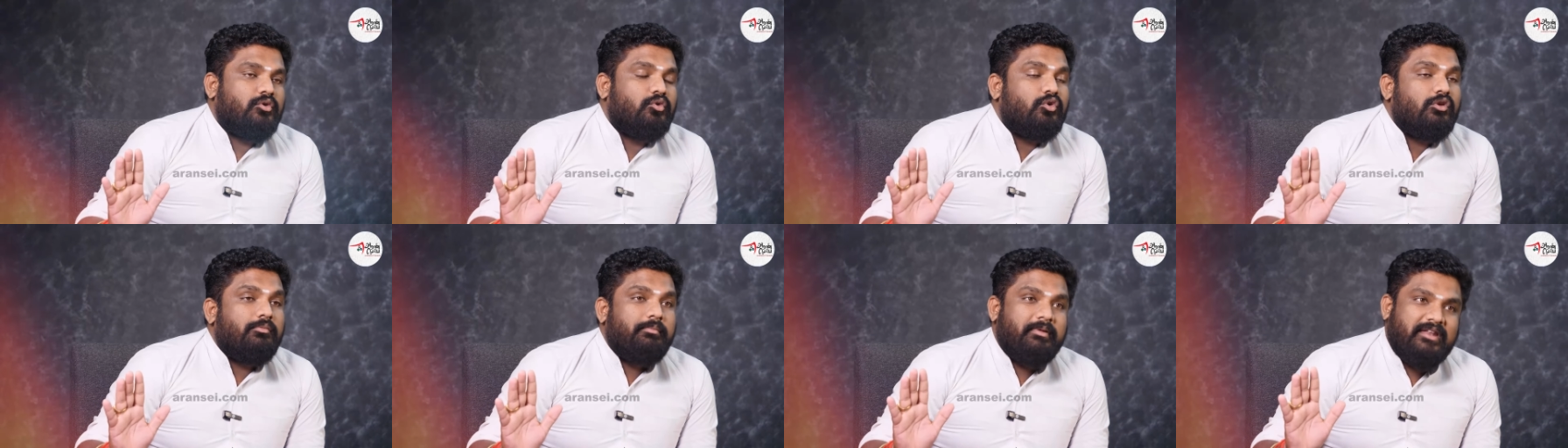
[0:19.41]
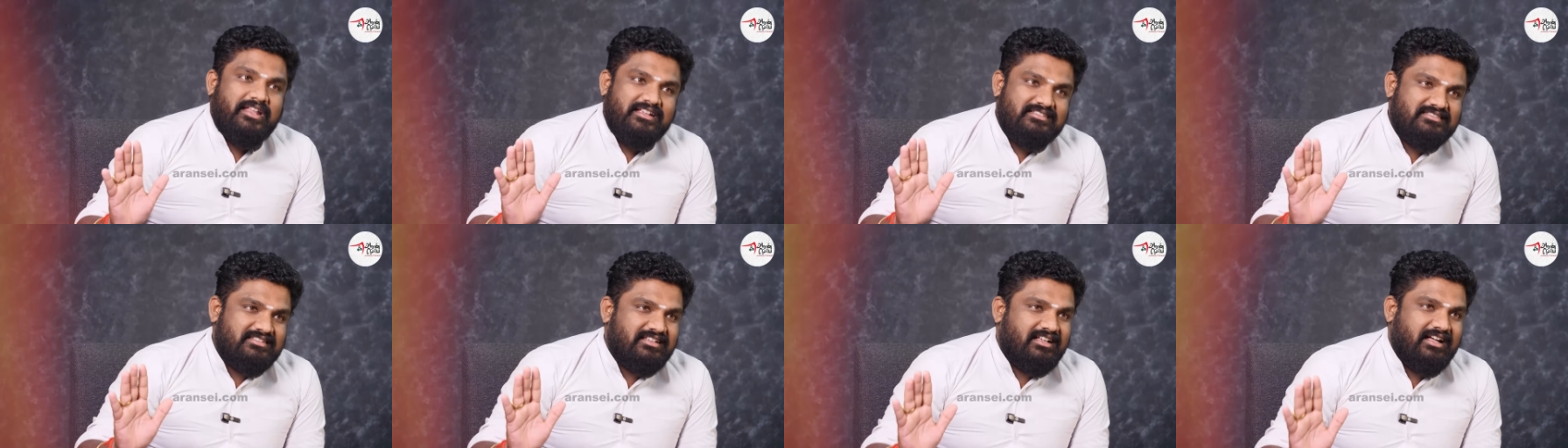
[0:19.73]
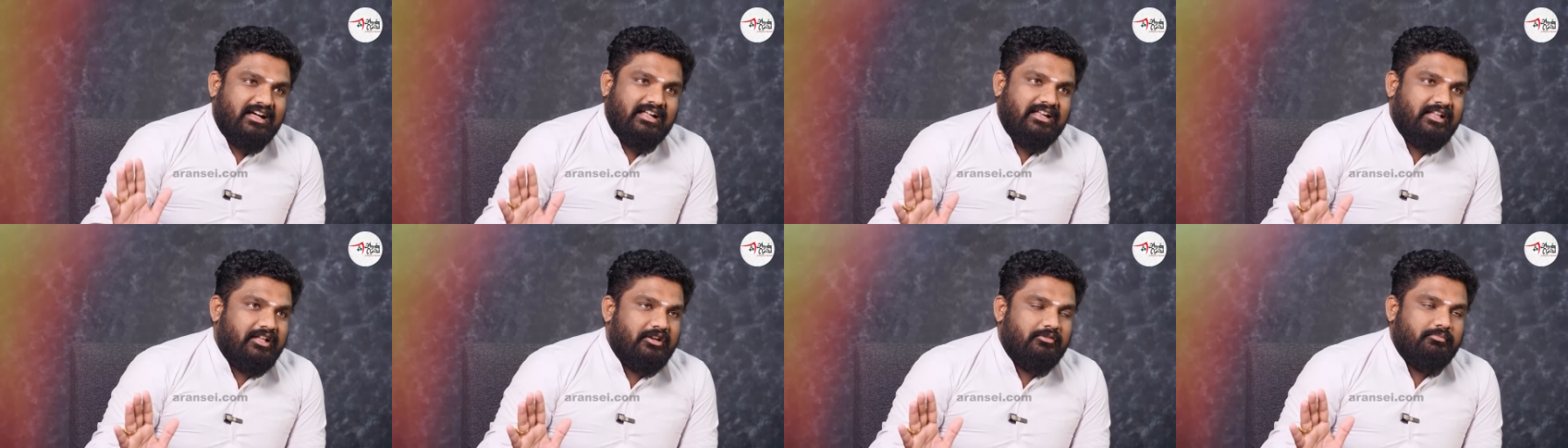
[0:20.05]
ஒரு பெரிய
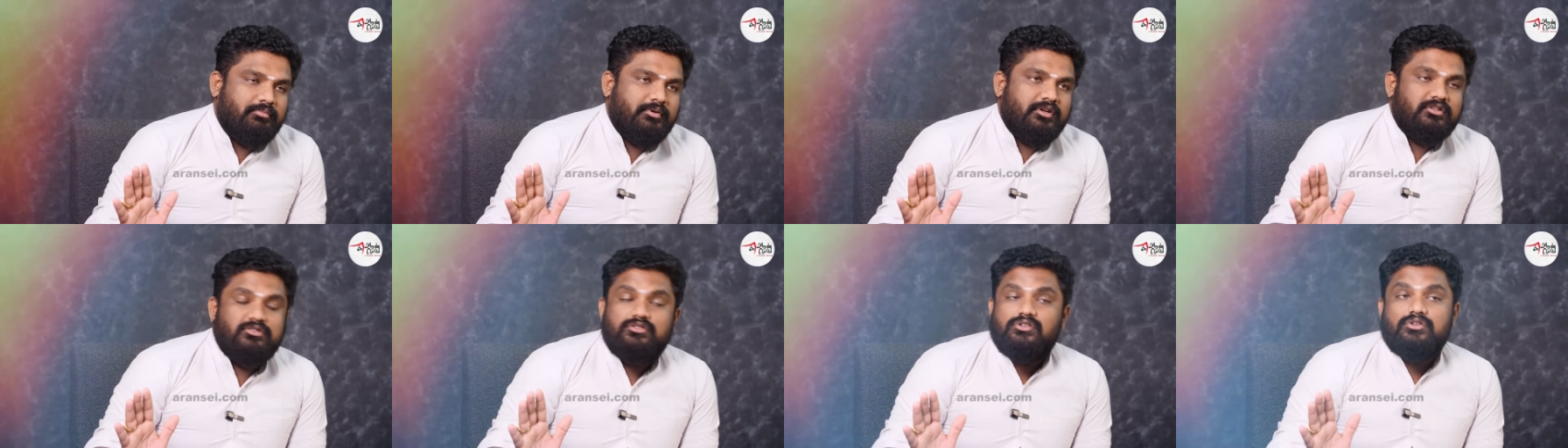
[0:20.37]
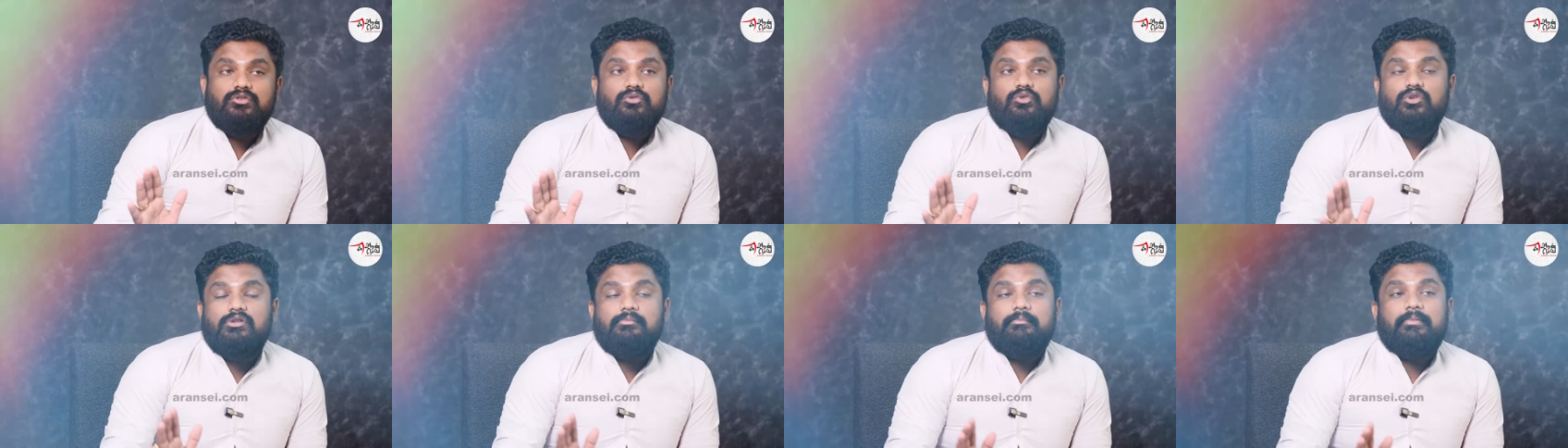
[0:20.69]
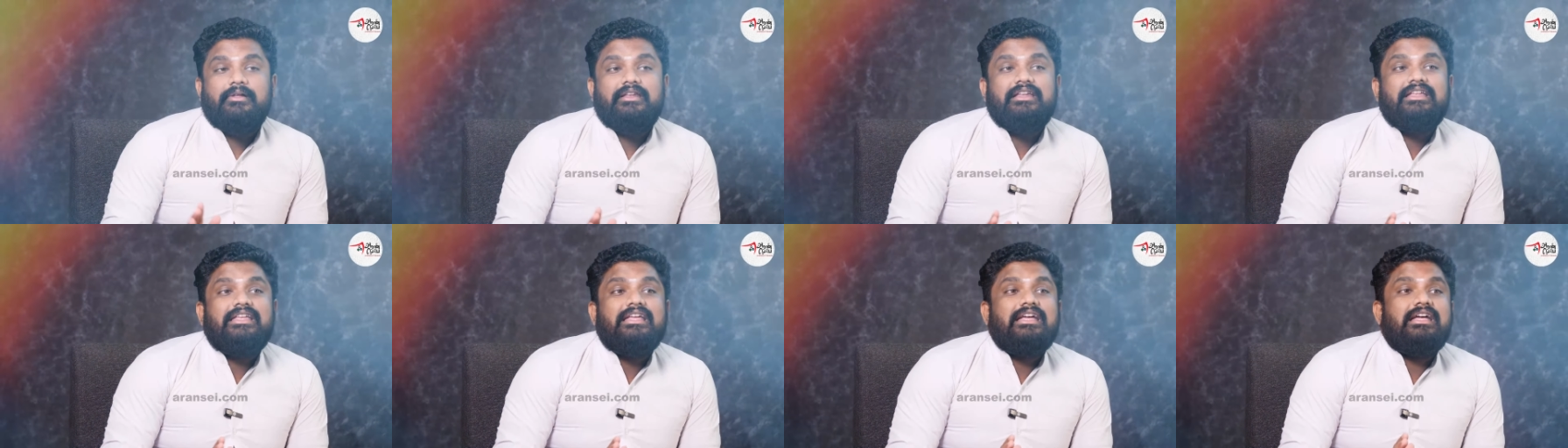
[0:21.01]
சிக்கலை ஏற்படுத்தணும் ஒரு
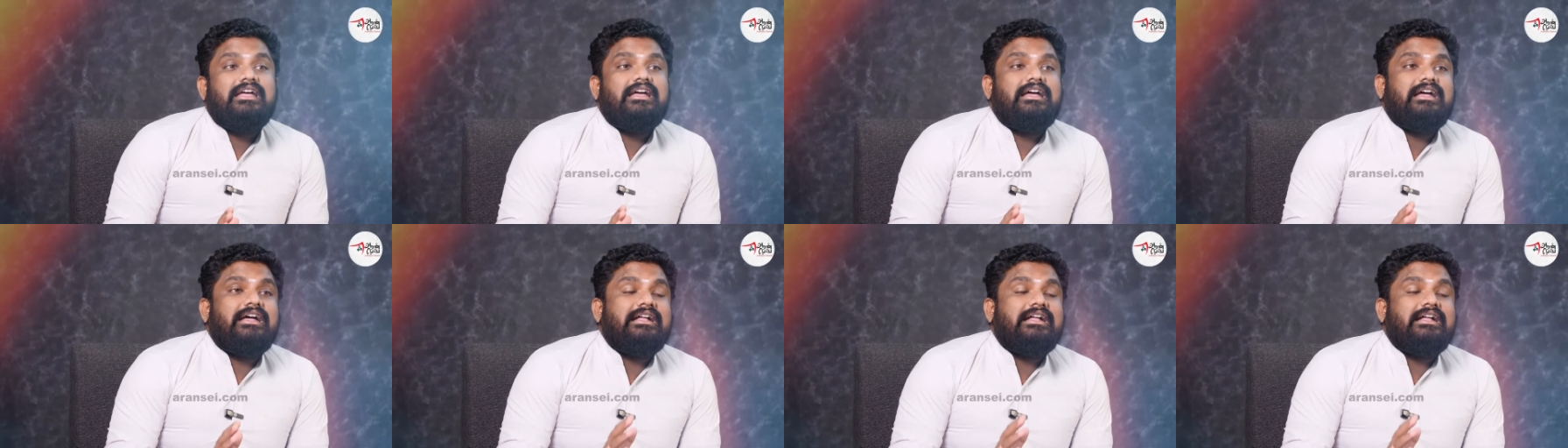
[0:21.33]
பெரிய